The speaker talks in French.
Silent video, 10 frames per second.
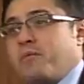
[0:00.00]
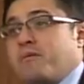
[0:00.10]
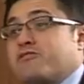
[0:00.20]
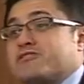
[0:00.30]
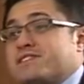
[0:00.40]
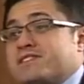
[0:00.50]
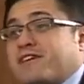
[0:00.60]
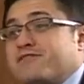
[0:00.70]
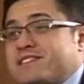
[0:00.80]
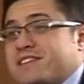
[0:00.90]
même que ces
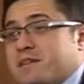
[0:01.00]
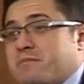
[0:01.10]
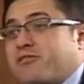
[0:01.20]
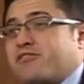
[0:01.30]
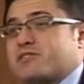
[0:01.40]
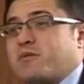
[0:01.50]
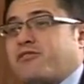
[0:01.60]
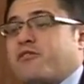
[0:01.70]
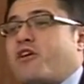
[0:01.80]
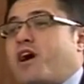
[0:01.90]
services n'étaient pas forcément euh,
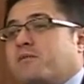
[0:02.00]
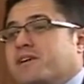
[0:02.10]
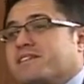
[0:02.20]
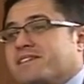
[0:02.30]
favorables.